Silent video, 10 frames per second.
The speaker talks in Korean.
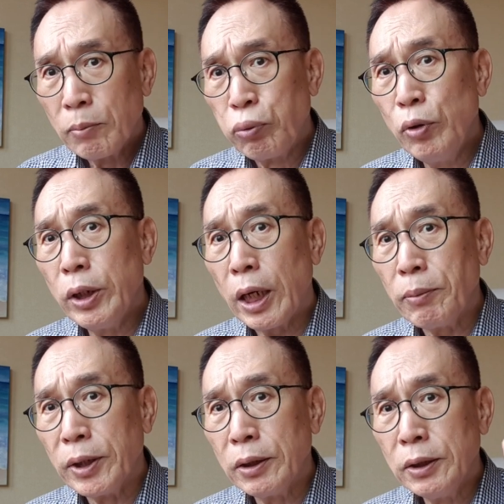
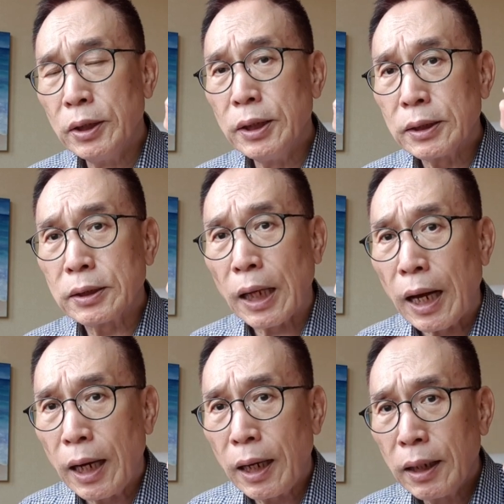분리하면은 여기에서
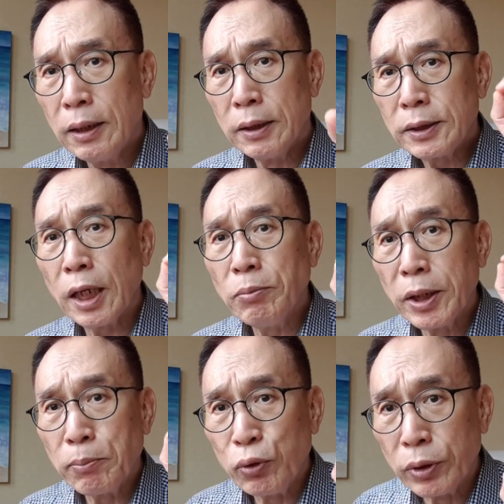다
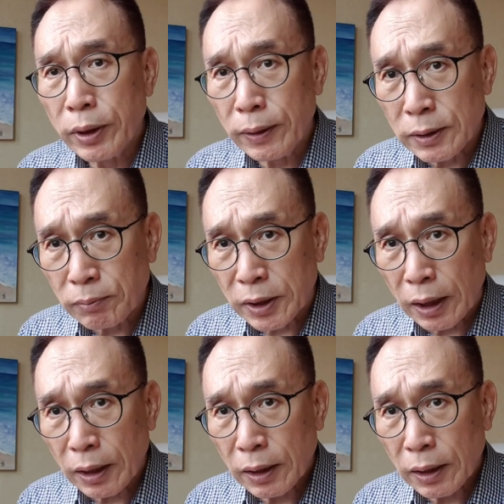생명이 부여되어 있습니다.